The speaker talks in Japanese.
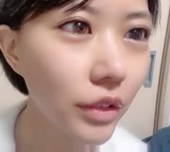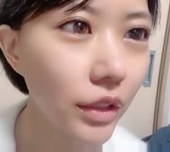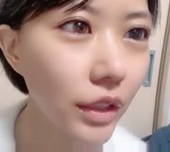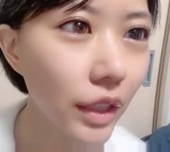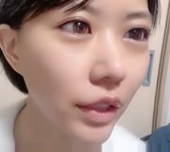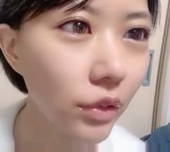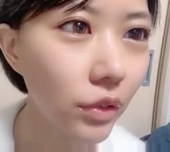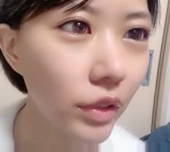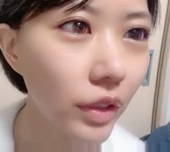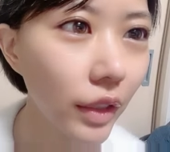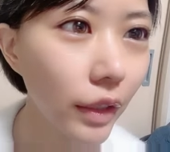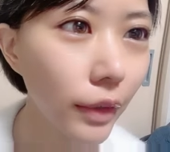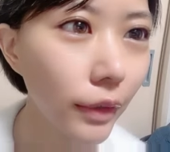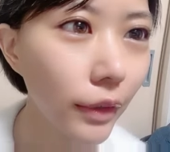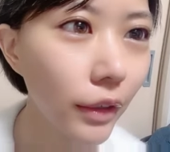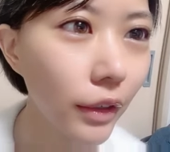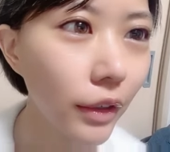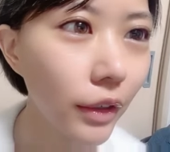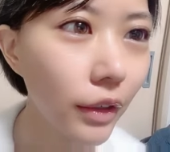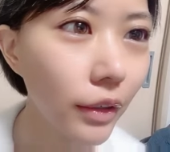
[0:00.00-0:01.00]
矢野さ
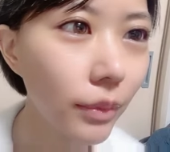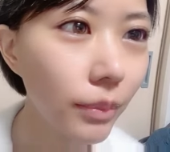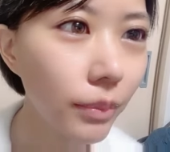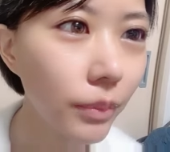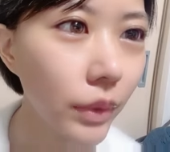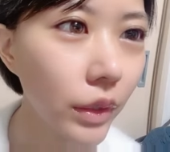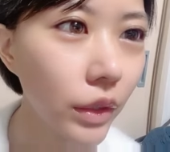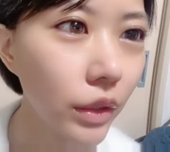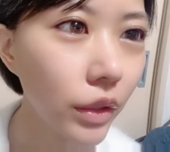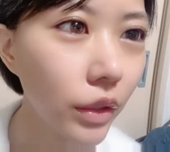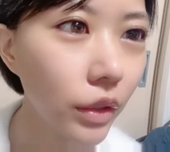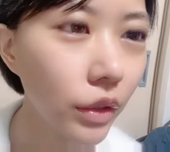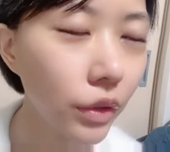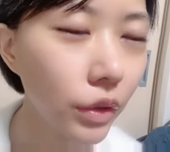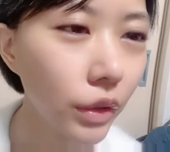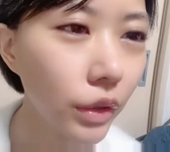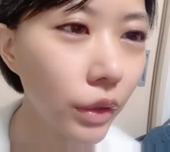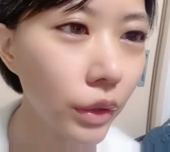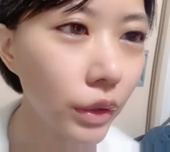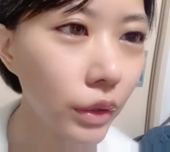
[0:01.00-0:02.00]
んがめっちゃ
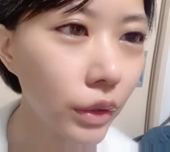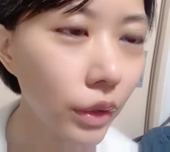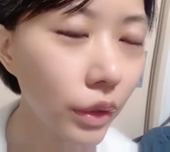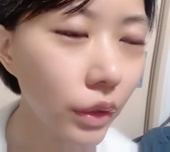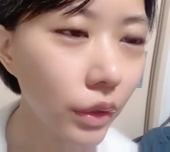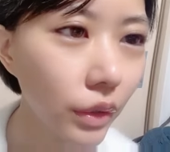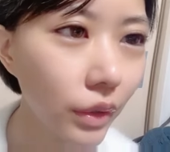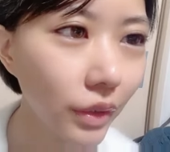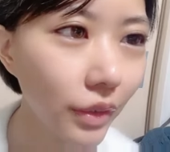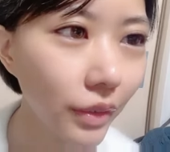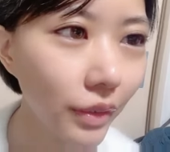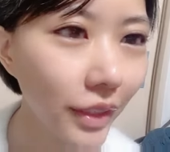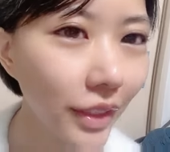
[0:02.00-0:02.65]
懐かしかった